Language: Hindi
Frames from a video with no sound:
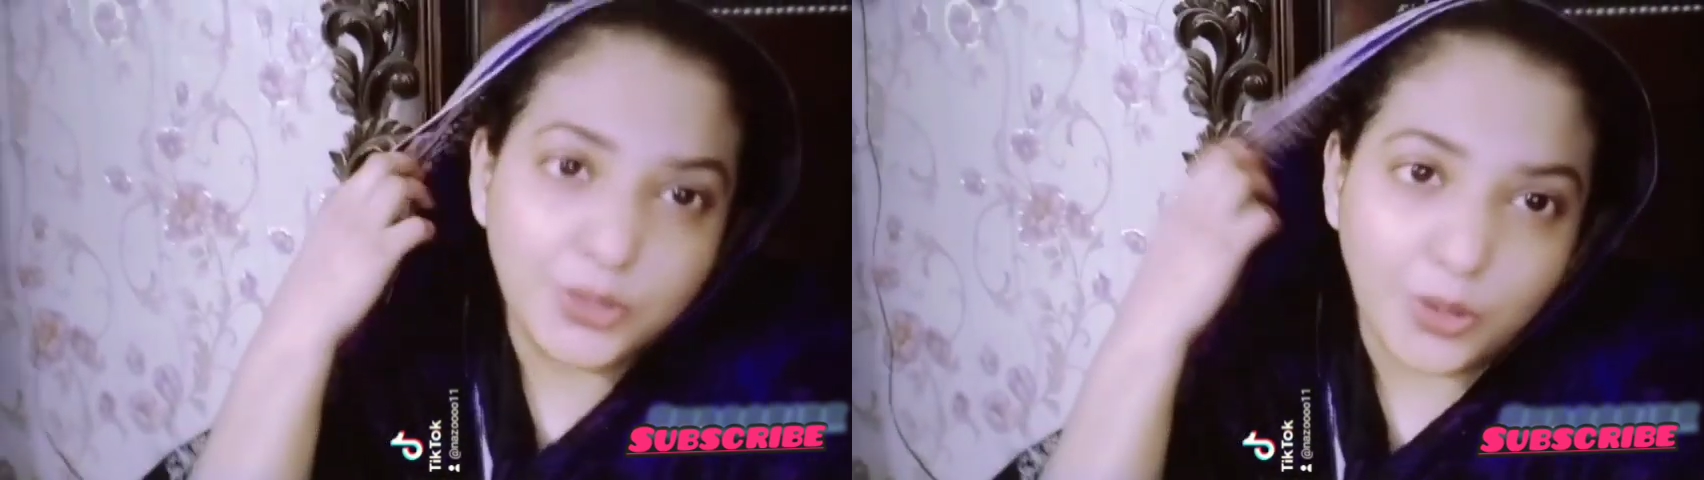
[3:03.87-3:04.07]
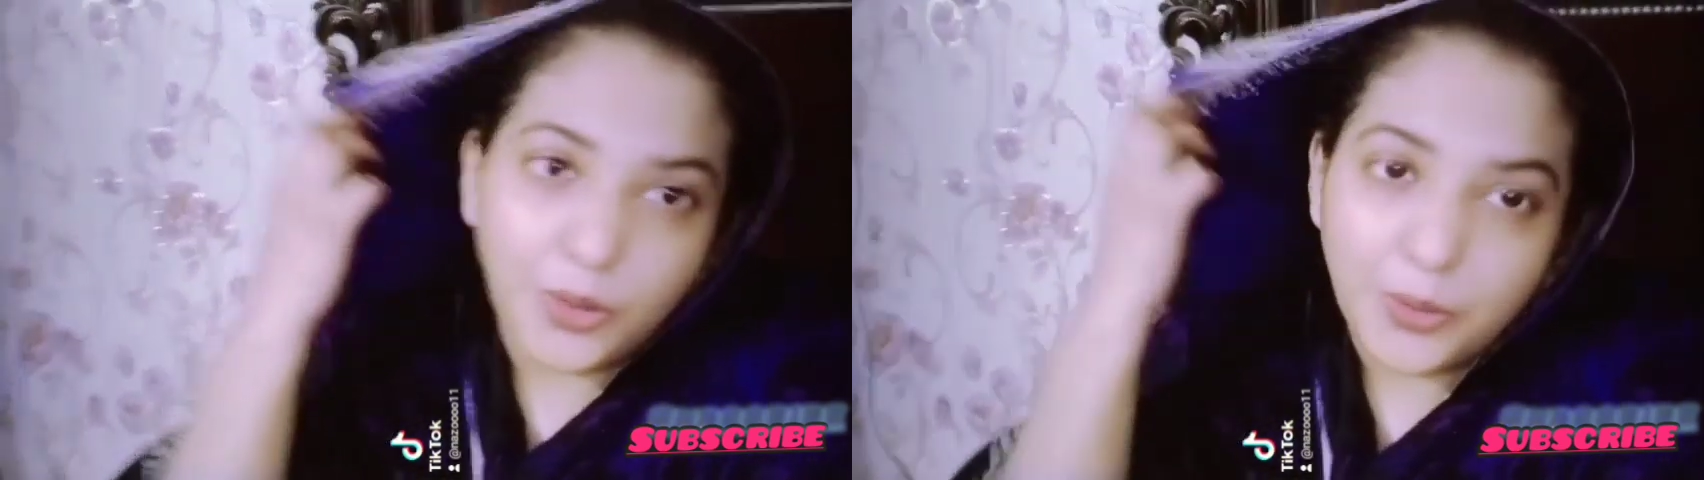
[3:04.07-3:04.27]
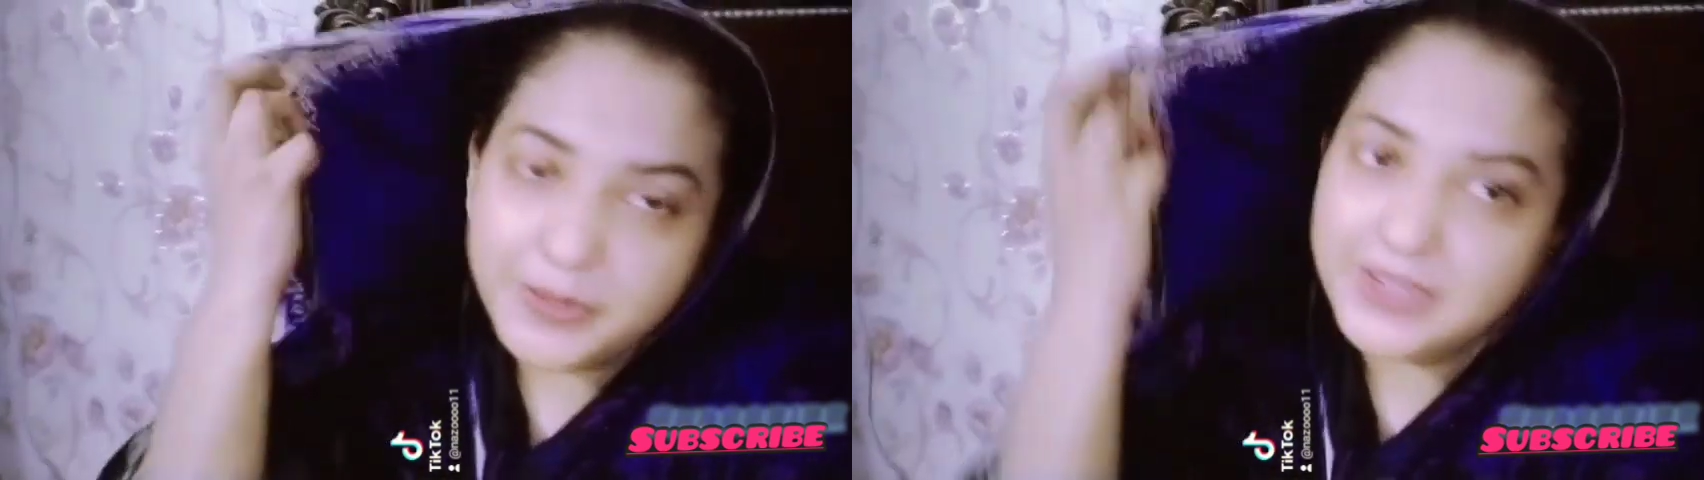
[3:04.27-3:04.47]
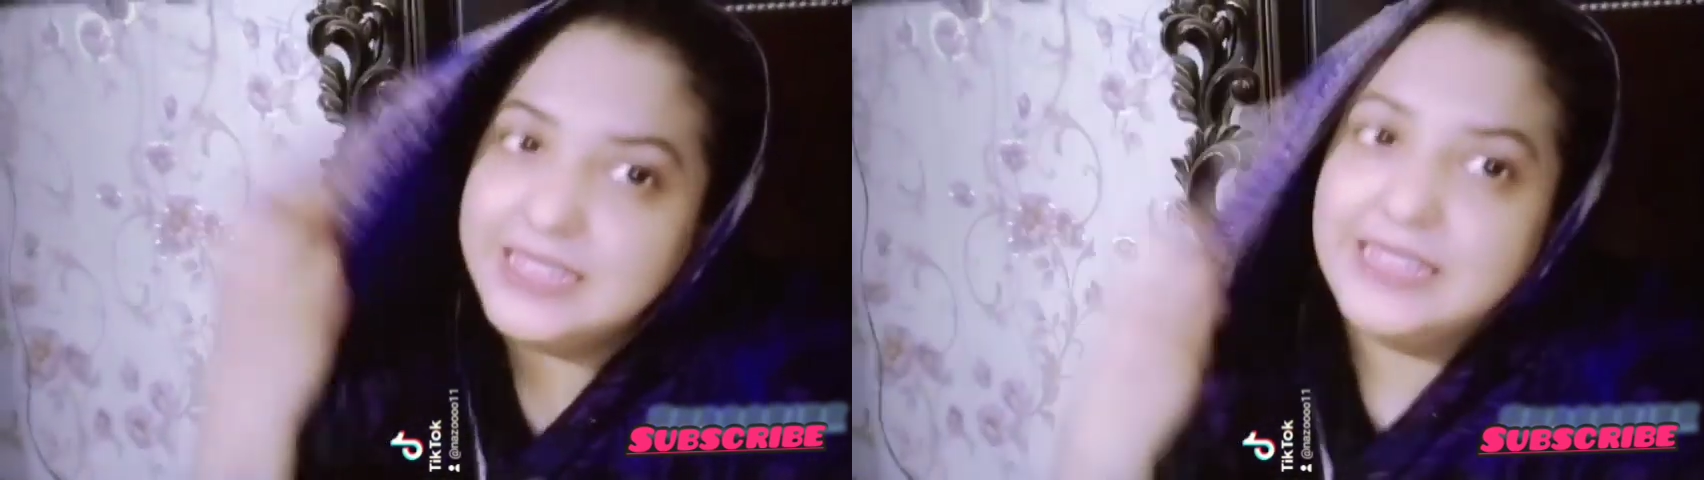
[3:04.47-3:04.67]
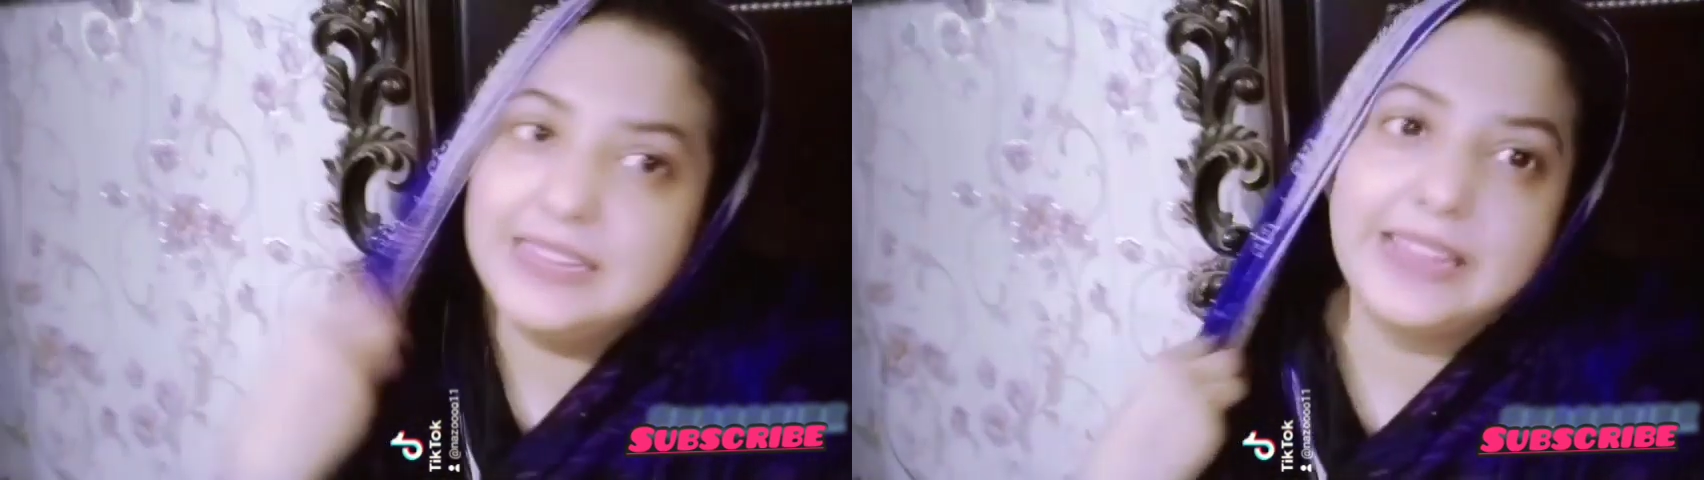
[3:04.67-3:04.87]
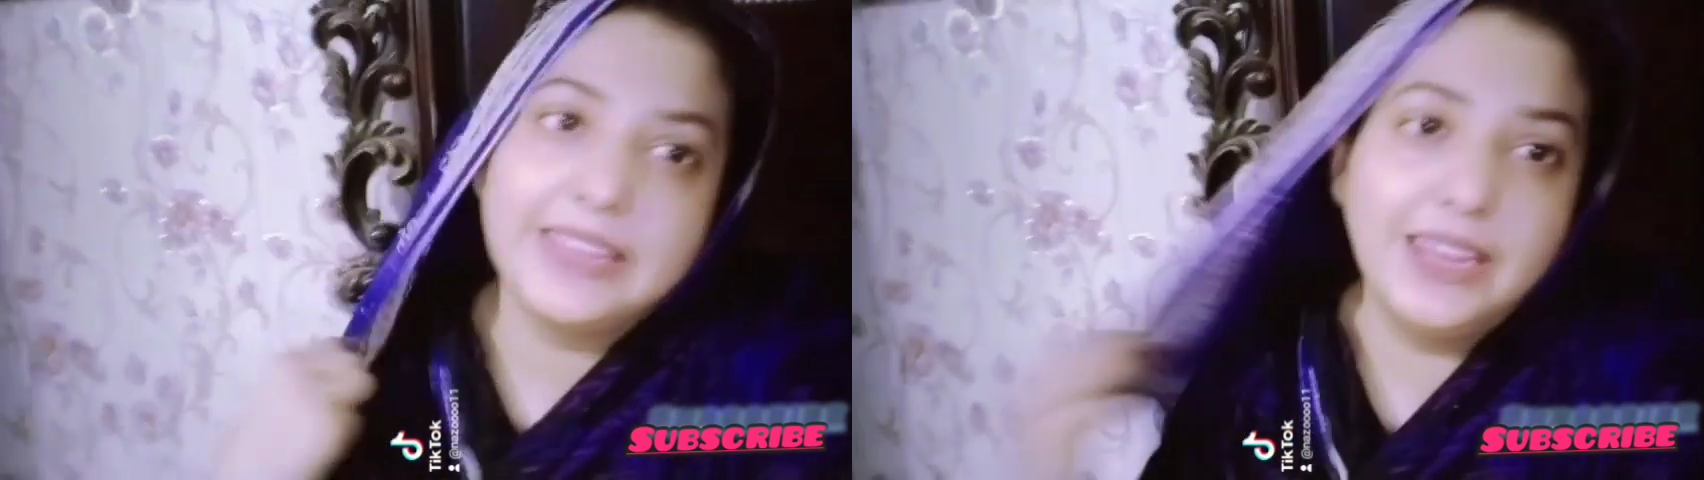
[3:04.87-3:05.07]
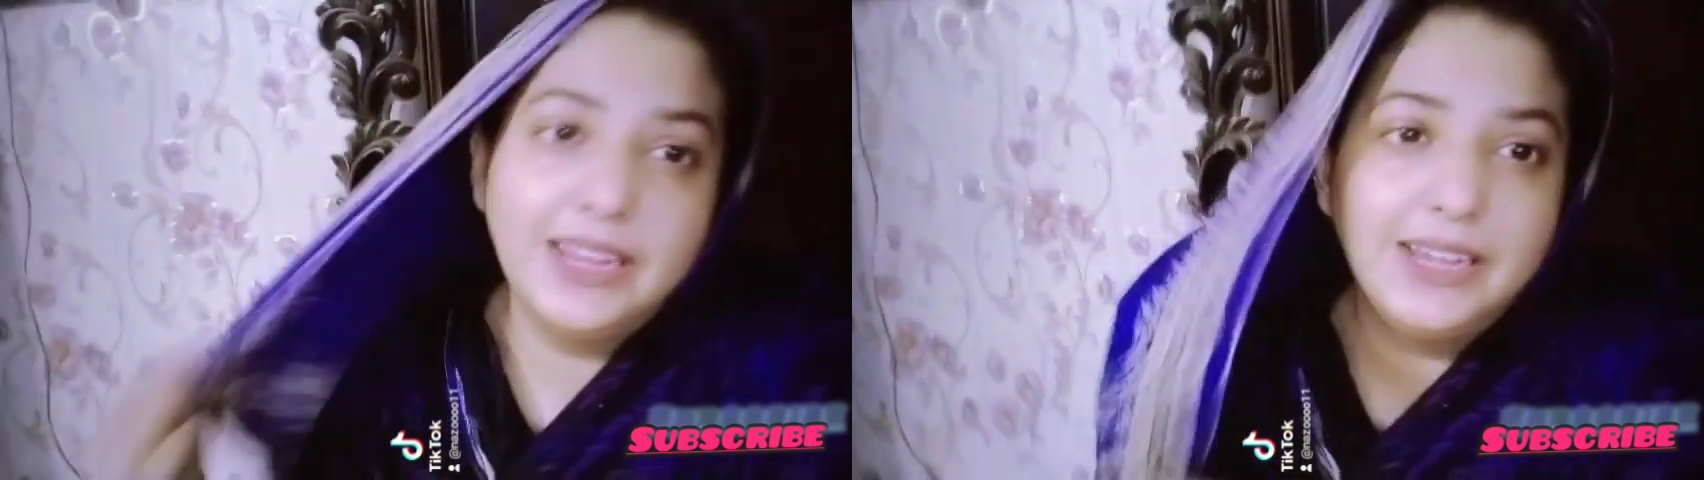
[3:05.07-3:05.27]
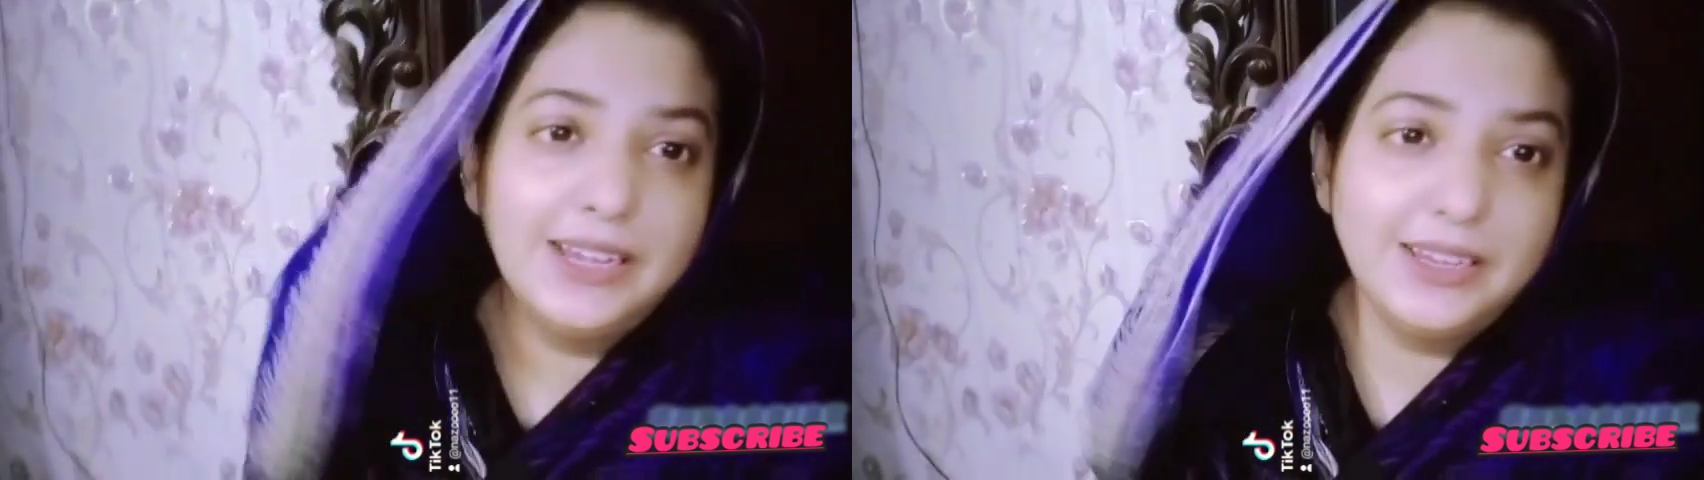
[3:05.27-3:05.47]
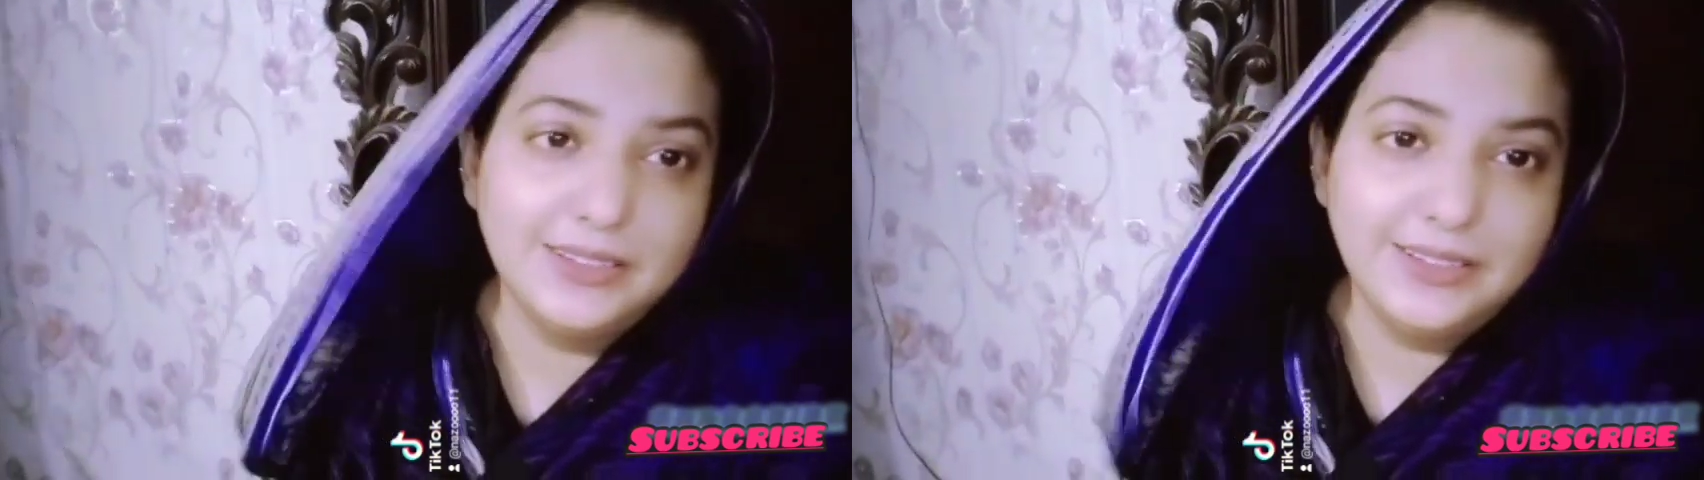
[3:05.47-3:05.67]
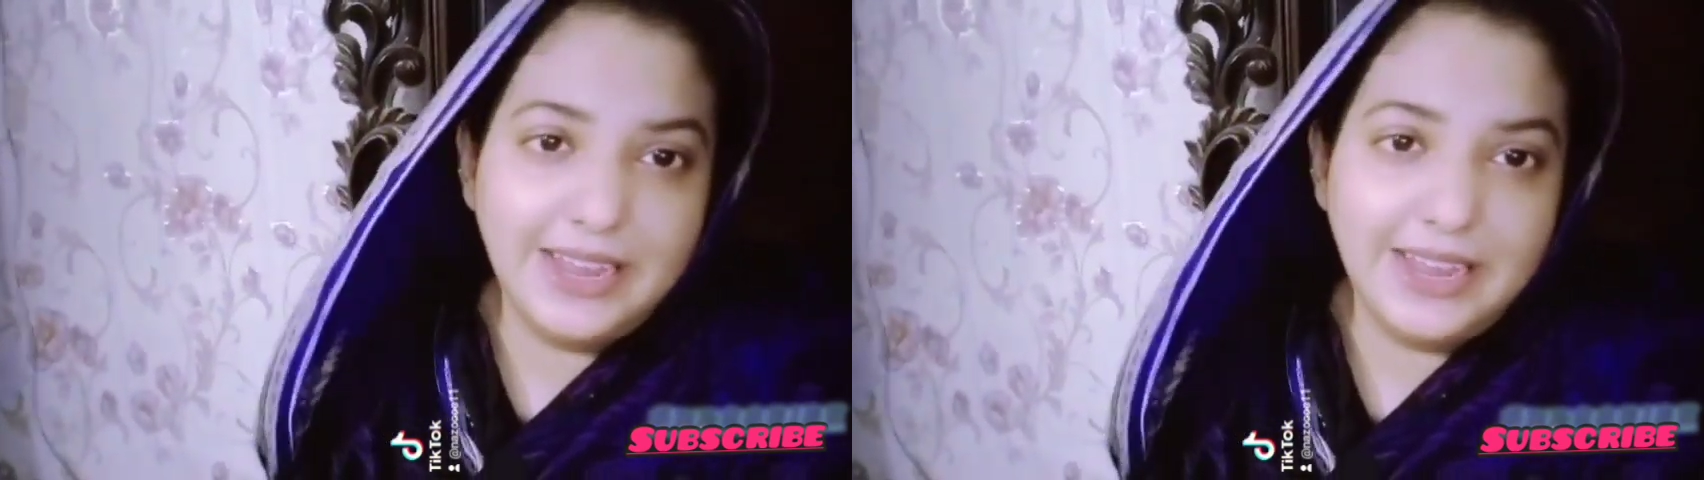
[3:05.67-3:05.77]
तो फिर ये है कि